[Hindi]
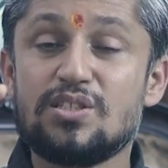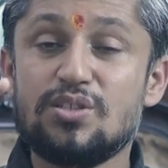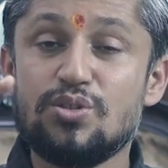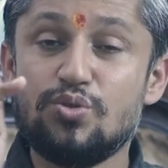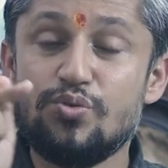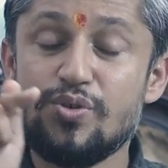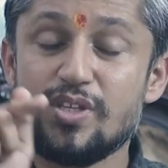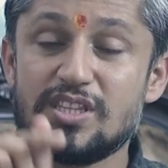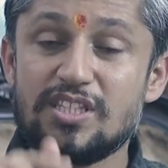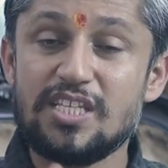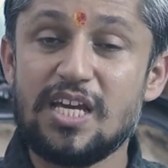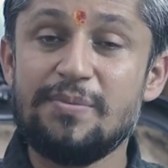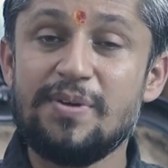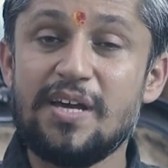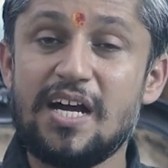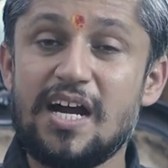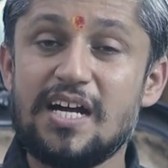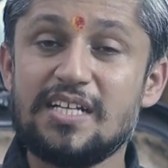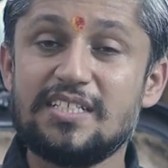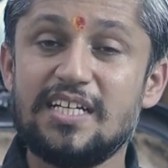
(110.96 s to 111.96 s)
द्वितीय
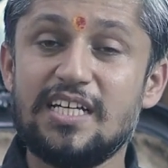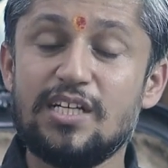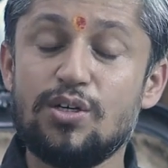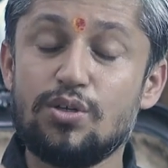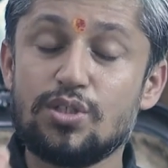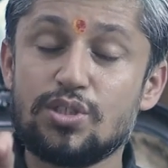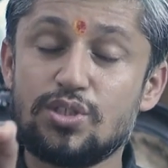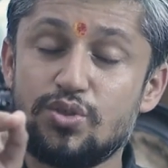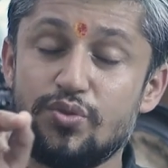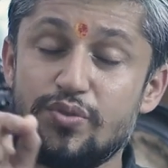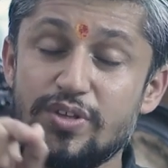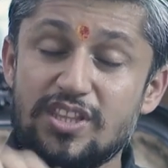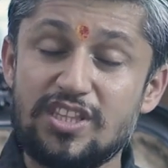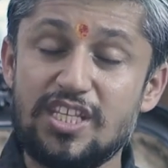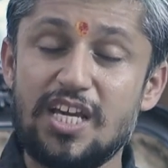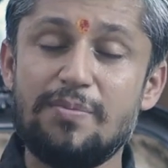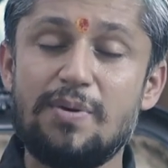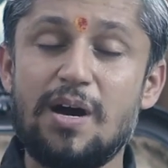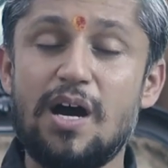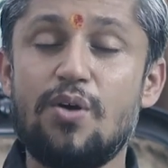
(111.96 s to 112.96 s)
में आ जाए और
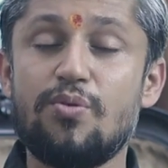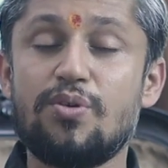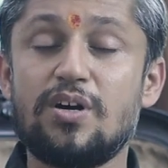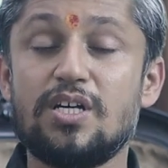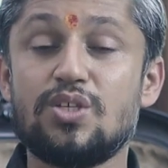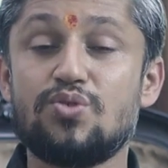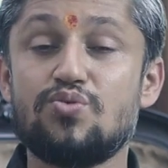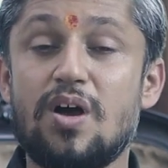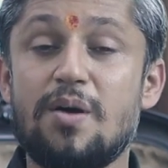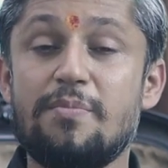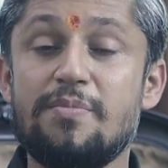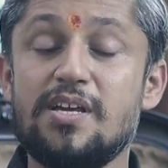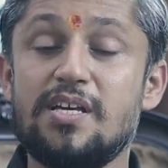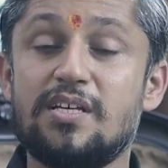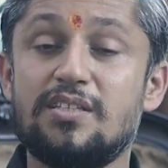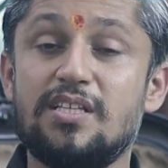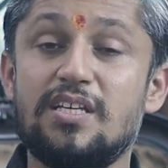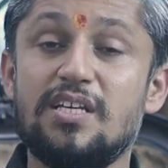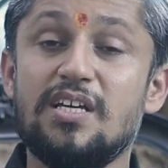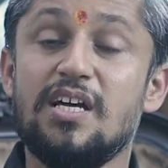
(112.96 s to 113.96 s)
द्वितीय भाव का स्वामी
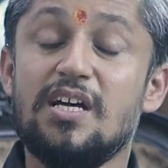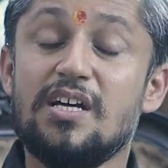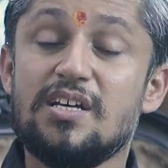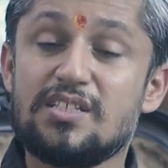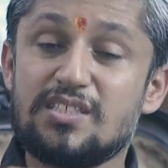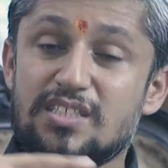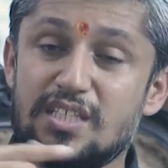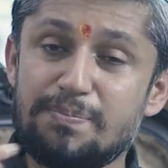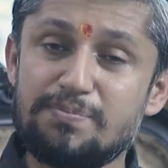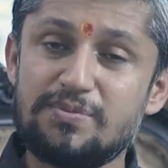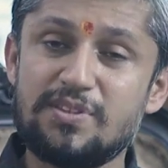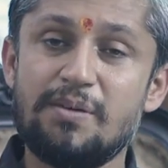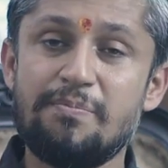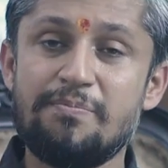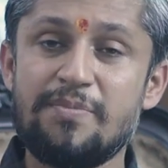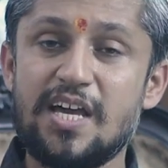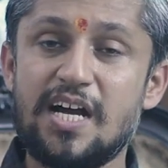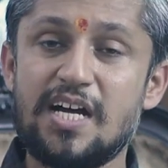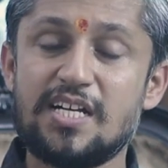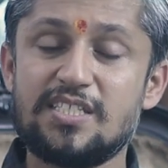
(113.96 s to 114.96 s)
यदि सप्तम
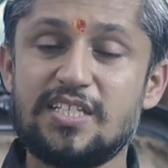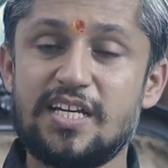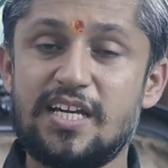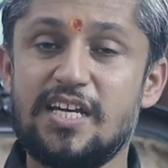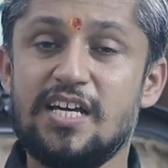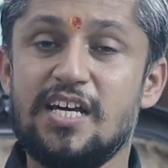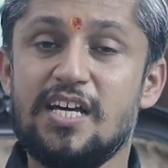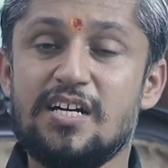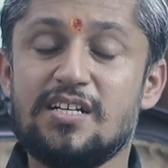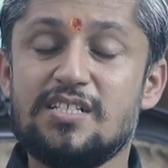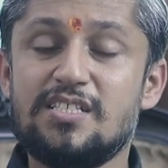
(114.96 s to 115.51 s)
में आ जाए